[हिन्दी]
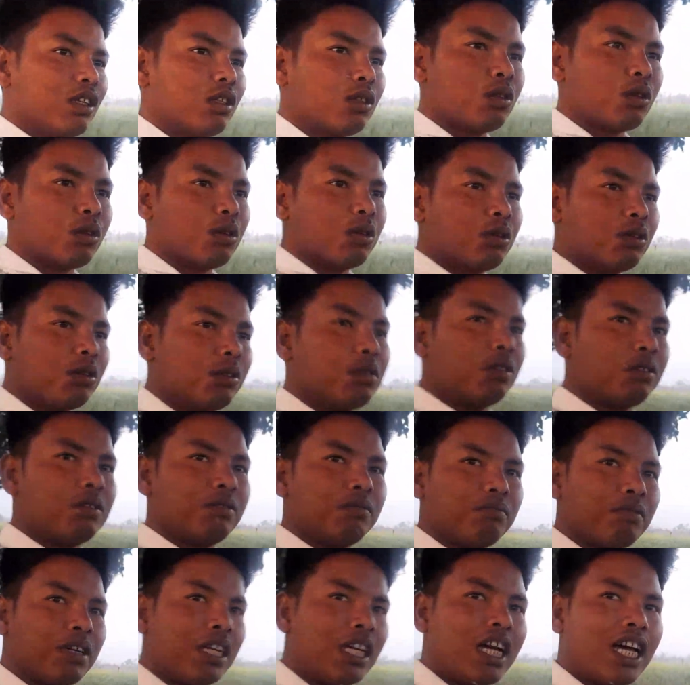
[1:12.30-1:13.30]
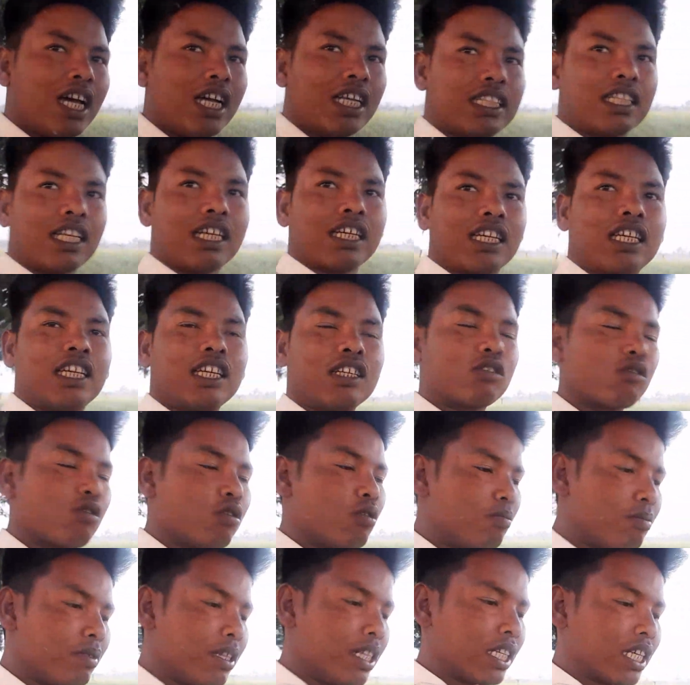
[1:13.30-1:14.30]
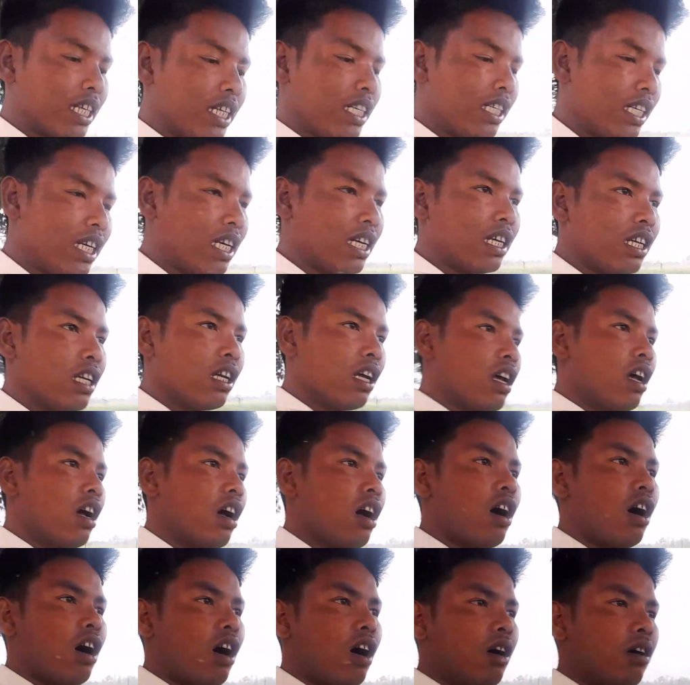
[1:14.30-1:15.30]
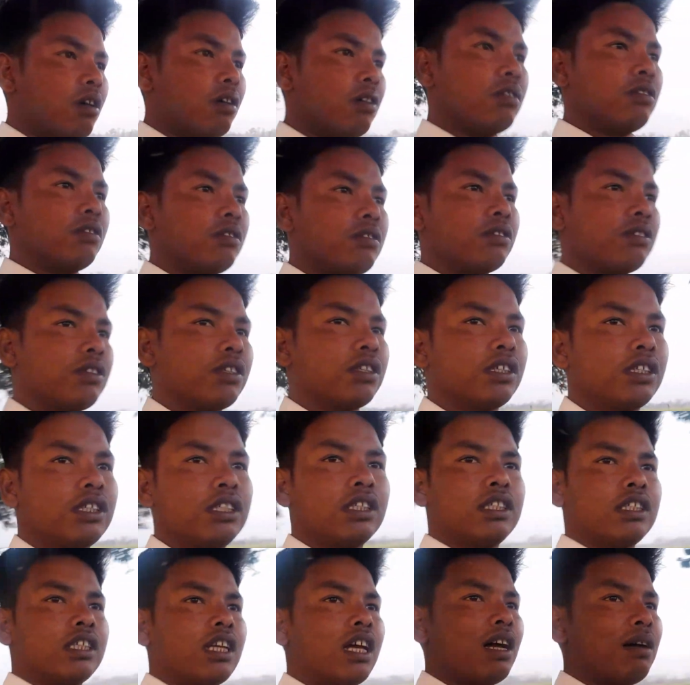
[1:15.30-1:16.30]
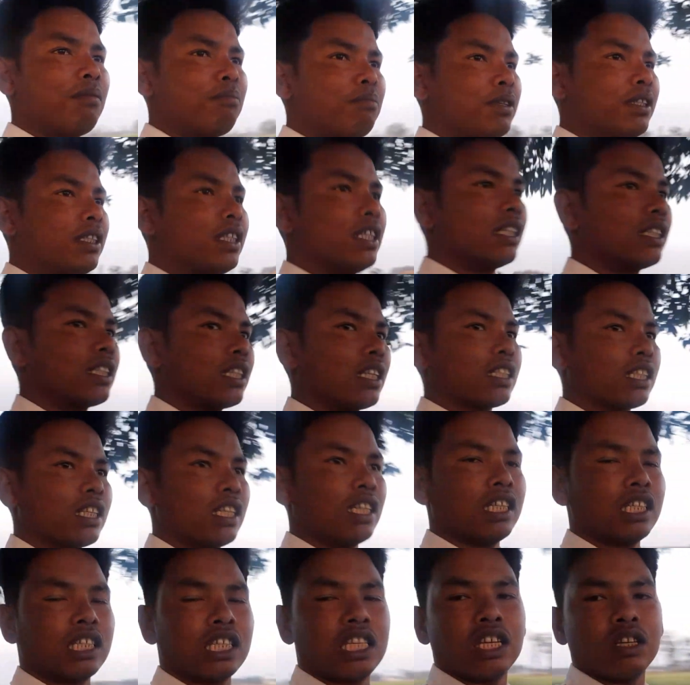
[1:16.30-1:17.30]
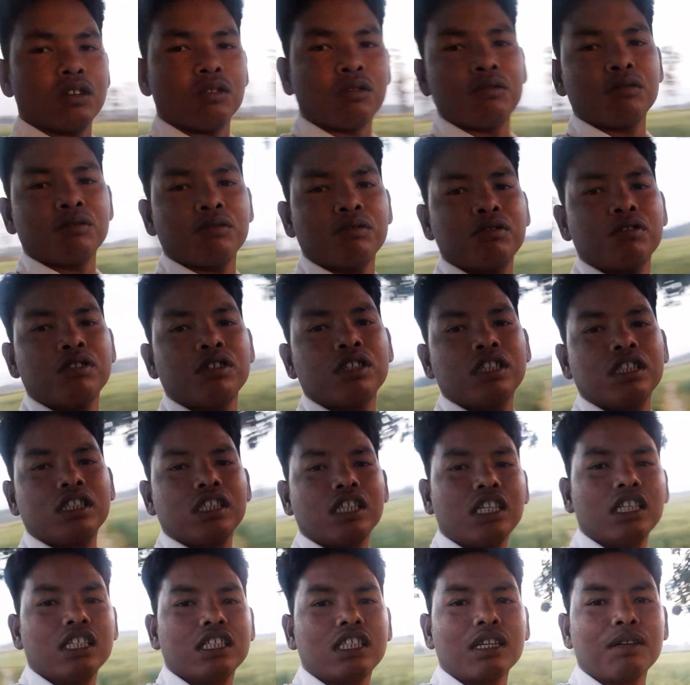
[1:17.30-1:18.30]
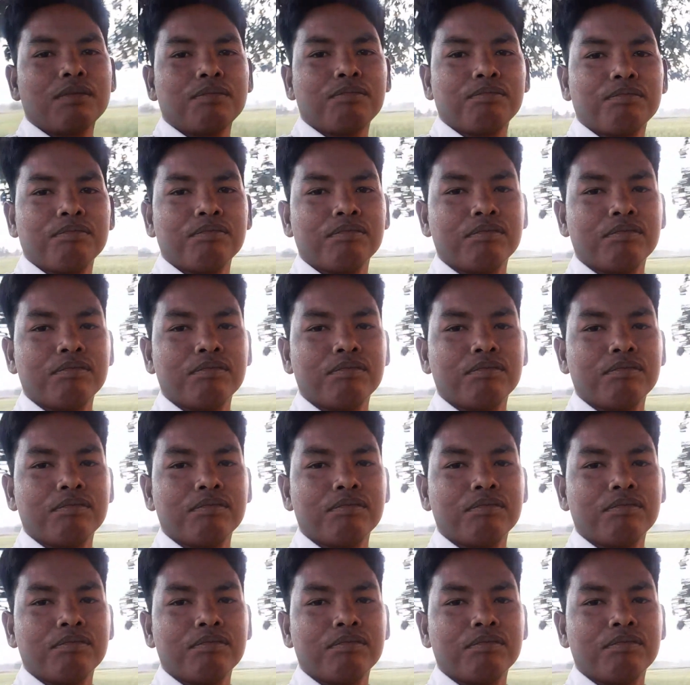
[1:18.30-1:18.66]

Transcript: तो मैं आया था खेत घूमने के लिए और यहाँ पे देख सकते हैं गेहूँ यही सब